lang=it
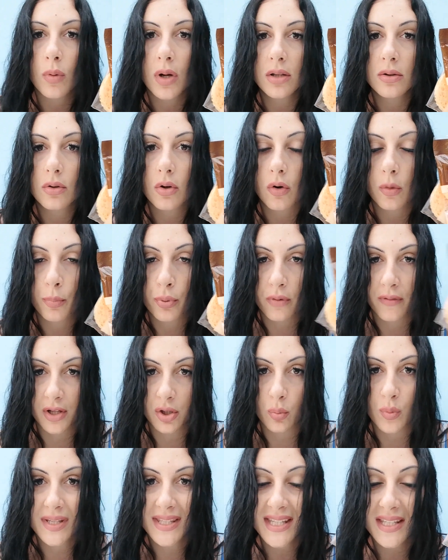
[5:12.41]
Quando ho
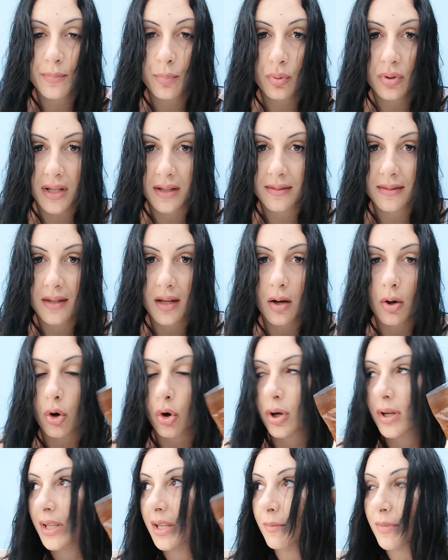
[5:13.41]
provato queste spugnette
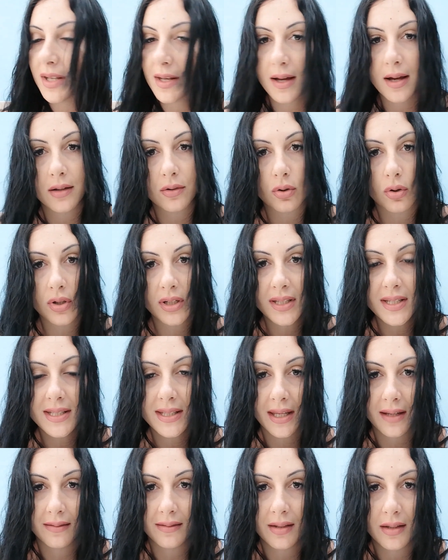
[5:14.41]
ho eliminato i
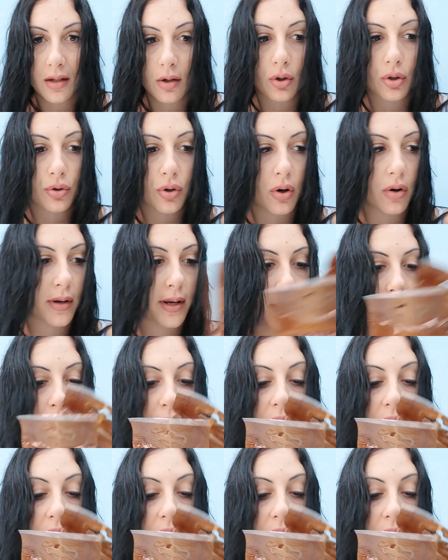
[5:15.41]
dischetti di cotone,